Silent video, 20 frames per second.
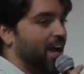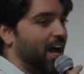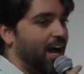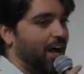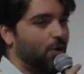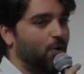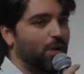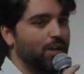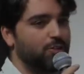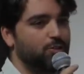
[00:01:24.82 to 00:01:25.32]
Há
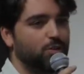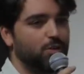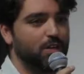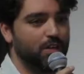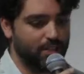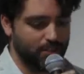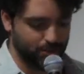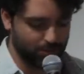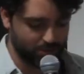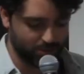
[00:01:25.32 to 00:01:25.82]
quatro
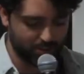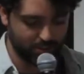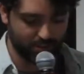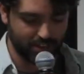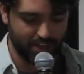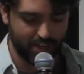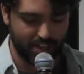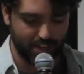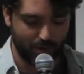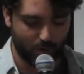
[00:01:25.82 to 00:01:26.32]
anos
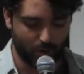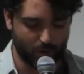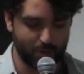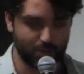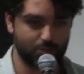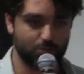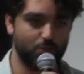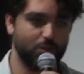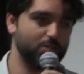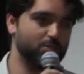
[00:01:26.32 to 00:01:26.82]

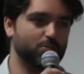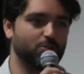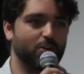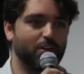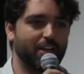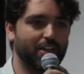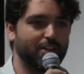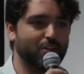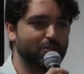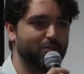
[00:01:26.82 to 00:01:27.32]
começou a
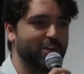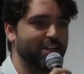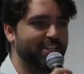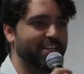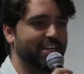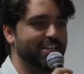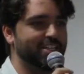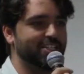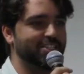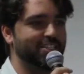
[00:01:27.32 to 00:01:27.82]
história da
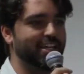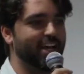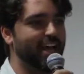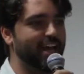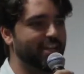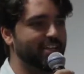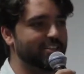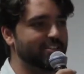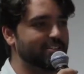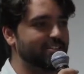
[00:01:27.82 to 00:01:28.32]
alfaiataria de
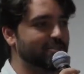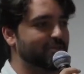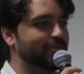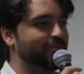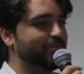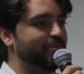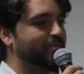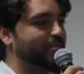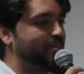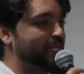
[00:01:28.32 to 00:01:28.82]
ideias,
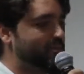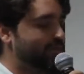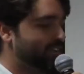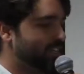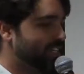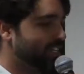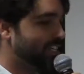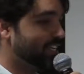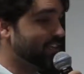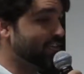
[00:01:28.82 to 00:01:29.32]

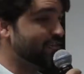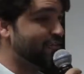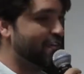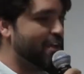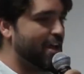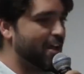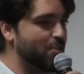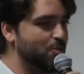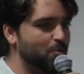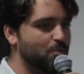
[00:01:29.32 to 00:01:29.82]
que
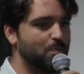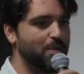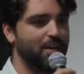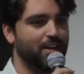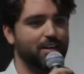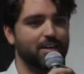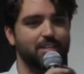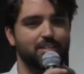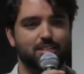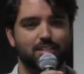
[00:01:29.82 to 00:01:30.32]
veio
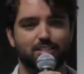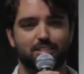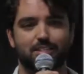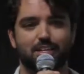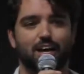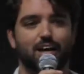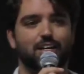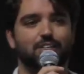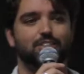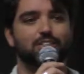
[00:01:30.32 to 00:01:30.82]
pela
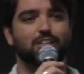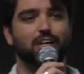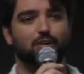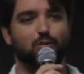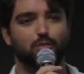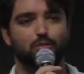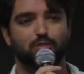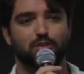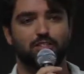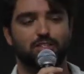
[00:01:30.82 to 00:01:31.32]
necessidade da
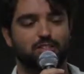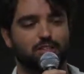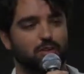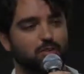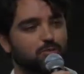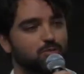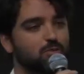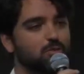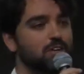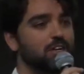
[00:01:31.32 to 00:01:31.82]

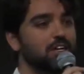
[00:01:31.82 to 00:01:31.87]
confecção.